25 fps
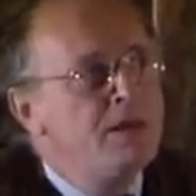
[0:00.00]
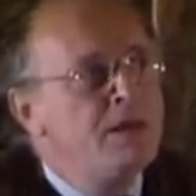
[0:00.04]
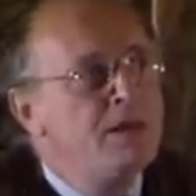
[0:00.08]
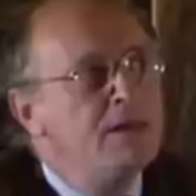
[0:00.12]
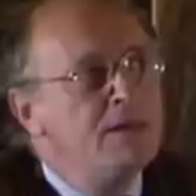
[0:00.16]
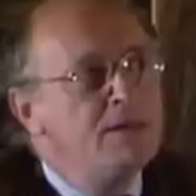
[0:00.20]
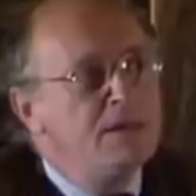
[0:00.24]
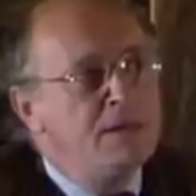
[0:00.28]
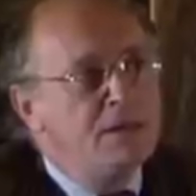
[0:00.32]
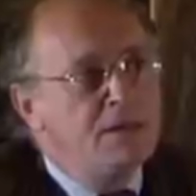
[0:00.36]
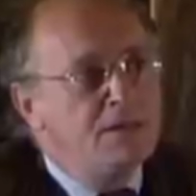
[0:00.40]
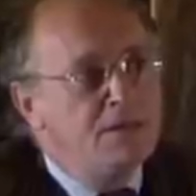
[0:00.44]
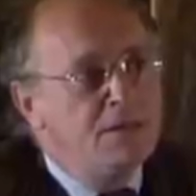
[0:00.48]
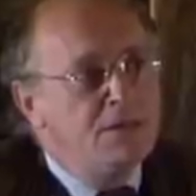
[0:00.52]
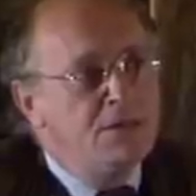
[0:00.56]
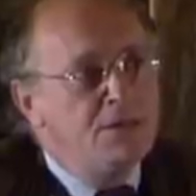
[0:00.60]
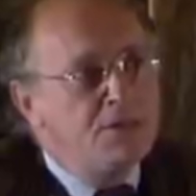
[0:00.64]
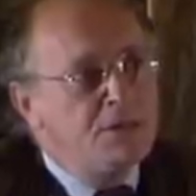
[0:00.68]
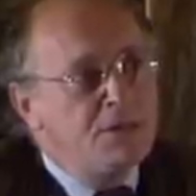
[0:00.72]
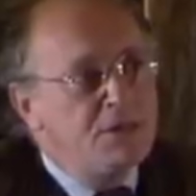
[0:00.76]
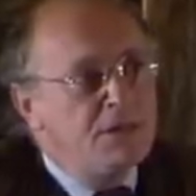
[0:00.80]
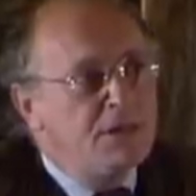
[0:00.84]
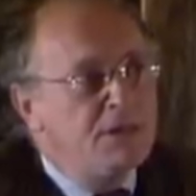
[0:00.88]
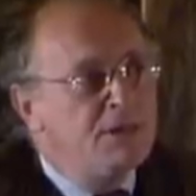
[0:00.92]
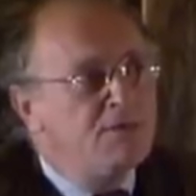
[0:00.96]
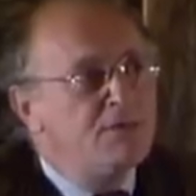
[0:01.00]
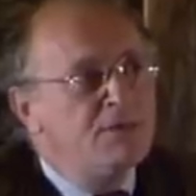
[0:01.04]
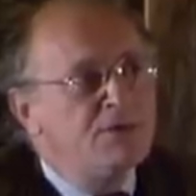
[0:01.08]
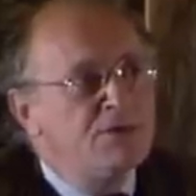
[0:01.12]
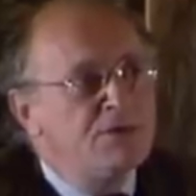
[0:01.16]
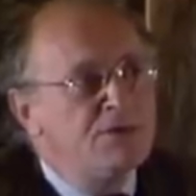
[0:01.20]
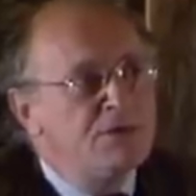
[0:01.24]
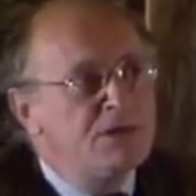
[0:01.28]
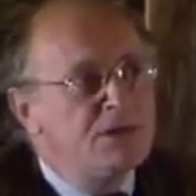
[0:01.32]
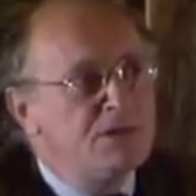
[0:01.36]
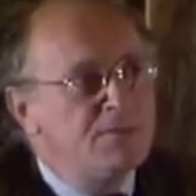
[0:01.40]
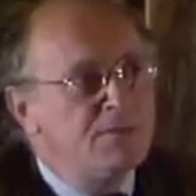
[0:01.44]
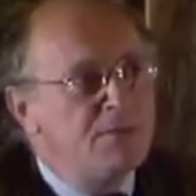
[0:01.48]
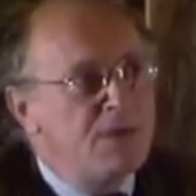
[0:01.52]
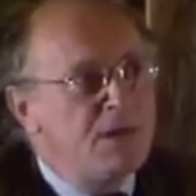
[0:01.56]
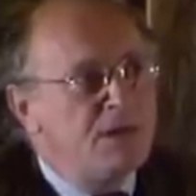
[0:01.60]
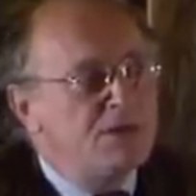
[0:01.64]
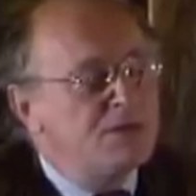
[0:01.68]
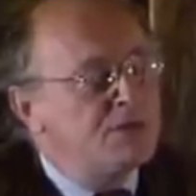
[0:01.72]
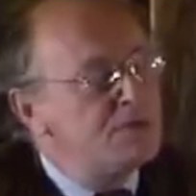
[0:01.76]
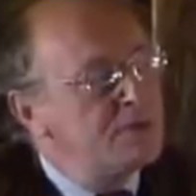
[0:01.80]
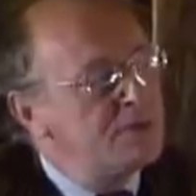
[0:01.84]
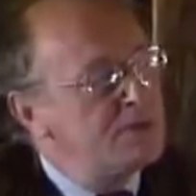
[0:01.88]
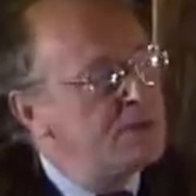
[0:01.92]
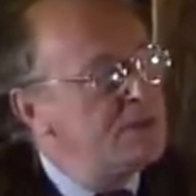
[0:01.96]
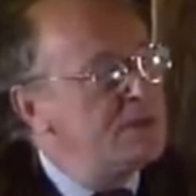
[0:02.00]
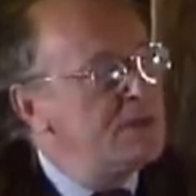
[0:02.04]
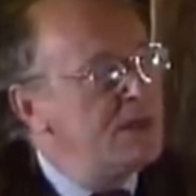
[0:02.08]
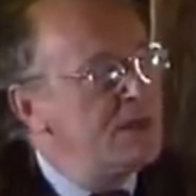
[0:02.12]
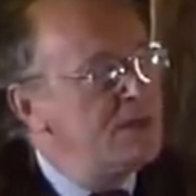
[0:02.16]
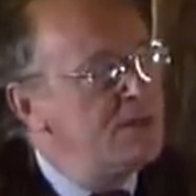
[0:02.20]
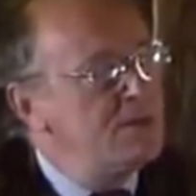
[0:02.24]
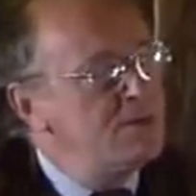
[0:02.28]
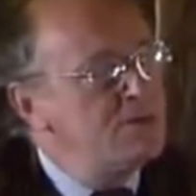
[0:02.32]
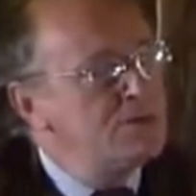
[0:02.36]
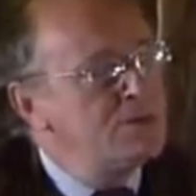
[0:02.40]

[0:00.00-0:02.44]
и теоретически его даже и спрашивать не надо,